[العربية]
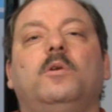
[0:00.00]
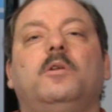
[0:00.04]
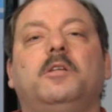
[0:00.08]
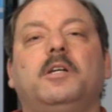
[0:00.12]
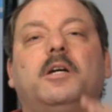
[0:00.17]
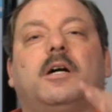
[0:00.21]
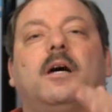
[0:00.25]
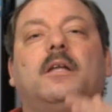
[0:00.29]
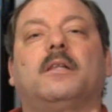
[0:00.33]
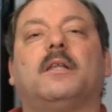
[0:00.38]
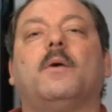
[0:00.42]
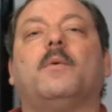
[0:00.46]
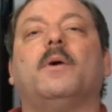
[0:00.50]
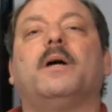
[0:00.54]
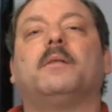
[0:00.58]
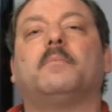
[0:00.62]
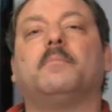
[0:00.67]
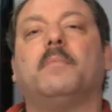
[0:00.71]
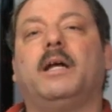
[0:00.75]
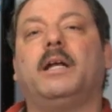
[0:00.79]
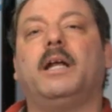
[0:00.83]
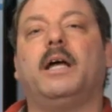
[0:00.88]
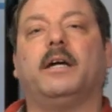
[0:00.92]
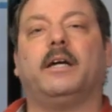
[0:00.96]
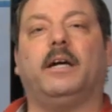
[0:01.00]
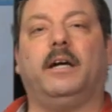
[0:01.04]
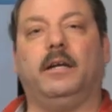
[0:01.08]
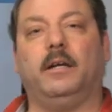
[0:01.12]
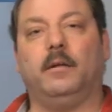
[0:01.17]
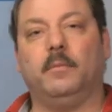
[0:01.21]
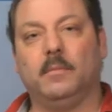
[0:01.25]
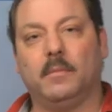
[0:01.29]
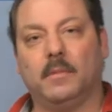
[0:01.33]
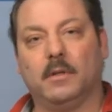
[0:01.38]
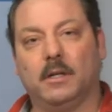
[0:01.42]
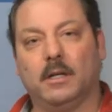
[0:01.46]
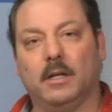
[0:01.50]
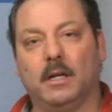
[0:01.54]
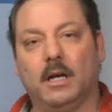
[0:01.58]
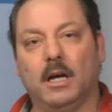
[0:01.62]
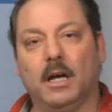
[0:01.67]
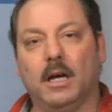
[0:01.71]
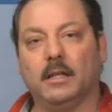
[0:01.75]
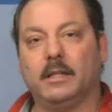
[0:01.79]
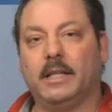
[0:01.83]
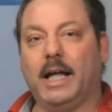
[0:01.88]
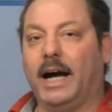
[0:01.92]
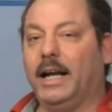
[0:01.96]
ان دي خطوات منهج علم
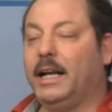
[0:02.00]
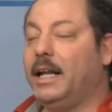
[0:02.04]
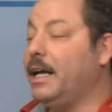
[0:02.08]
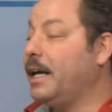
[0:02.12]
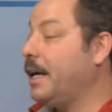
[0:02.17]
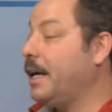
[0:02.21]
تعالى